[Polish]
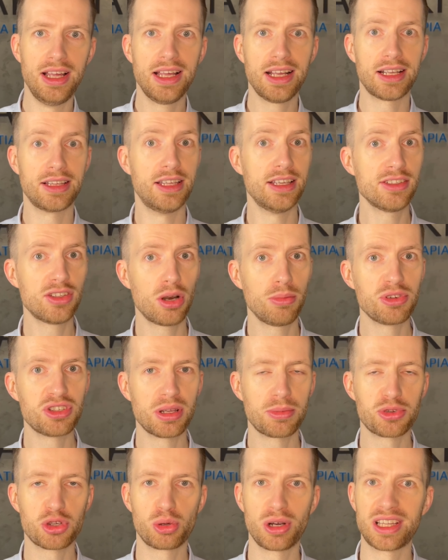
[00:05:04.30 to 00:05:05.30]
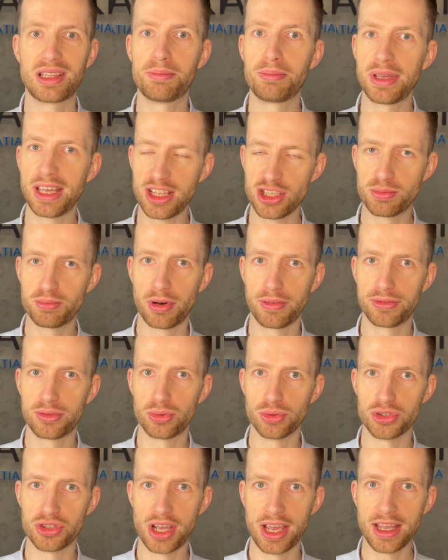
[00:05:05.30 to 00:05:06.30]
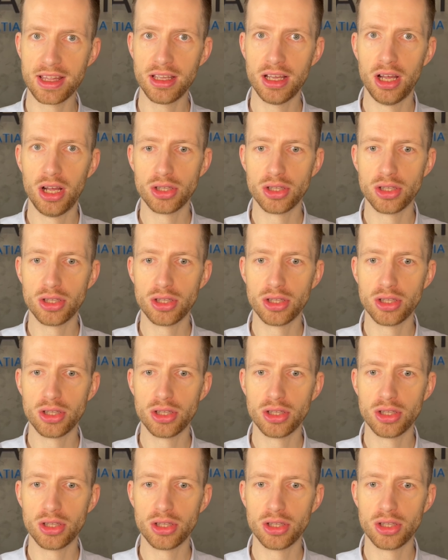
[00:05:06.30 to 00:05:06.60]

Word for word: Gdy zrobisz na przykład 5 powtórzeń,